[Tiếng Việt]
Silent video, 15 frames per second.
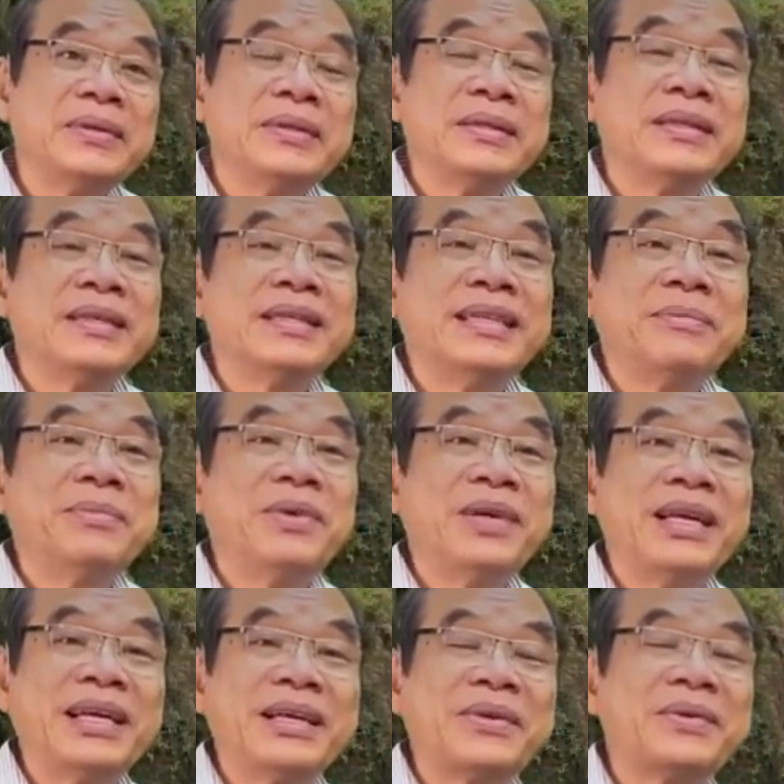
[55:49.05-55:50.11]
Tôi nói đừng đi
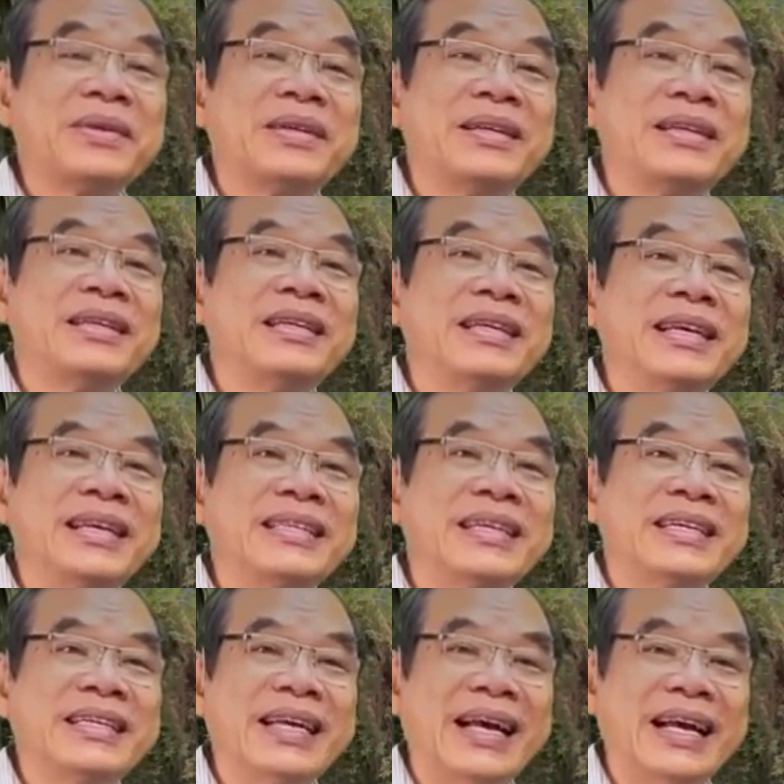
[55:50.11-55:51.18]
bệnh viện làm gì, bệnh
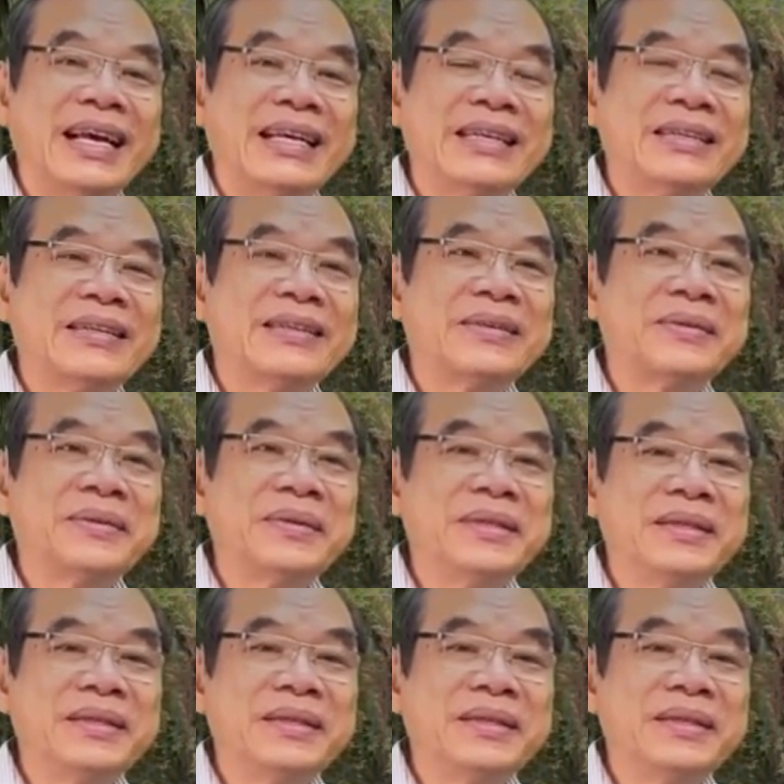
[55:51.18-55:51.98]
viện bây giờ hết chỗ rồi.